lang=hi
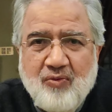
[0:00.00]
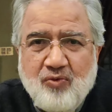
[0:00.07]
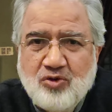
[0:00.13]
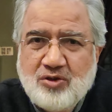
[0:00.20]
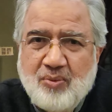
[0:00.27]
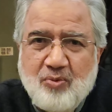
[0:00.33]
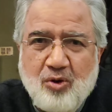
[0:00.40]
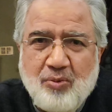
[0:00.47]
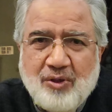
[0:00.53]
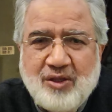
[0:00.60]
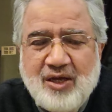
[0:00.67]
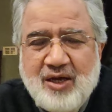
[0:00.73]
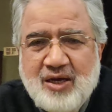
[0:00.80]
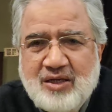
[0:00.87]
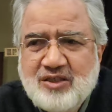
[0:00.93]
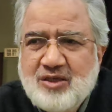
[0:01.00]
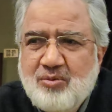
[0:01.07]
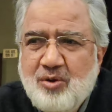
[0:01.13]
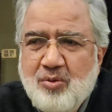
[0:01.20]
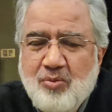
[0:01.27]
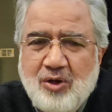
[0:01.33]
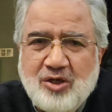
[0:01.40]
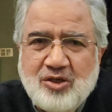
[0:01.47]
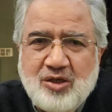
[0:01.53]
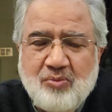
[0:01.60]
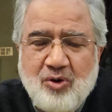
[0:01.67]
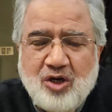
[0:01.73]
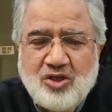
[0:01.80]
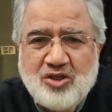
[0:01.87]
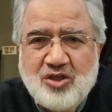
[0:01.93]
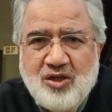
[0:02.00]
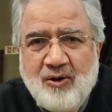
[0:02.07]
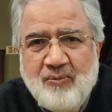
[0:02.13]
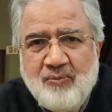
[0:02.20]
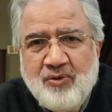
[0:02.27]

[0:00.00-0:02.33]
वो सबको पता है किसी भी माशी